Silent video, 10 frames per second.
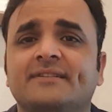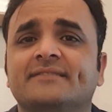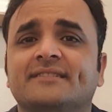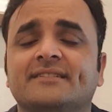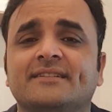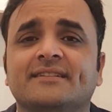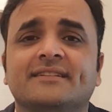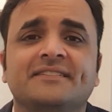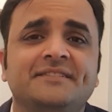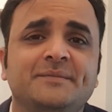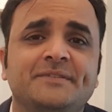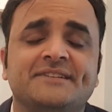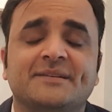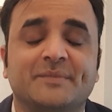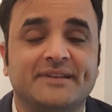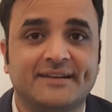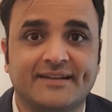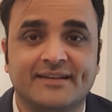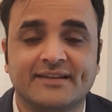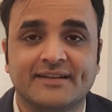कंसल्टेंट ने किसी भी चैनल पर नहीं
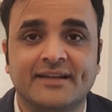डाली